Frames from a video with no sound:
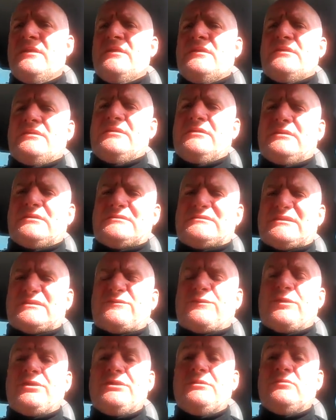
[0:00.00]
e, ze
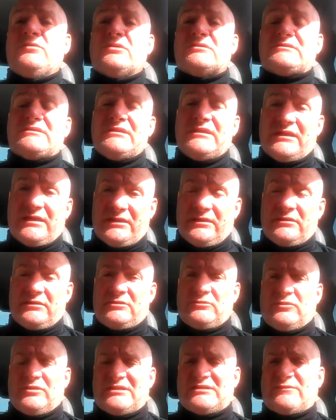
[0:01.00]
swoim dossier,
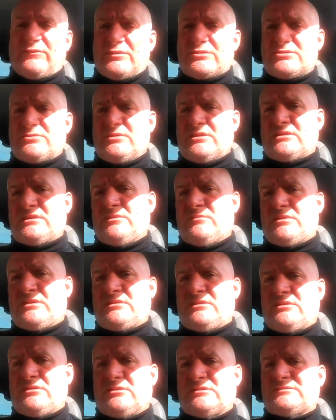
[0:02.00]
które stworzył na temat
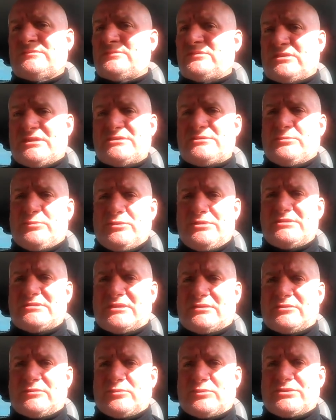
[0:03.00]
tych osób, słuchajcie, policja
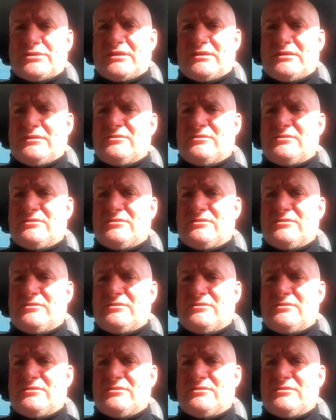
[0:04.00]
to posiada.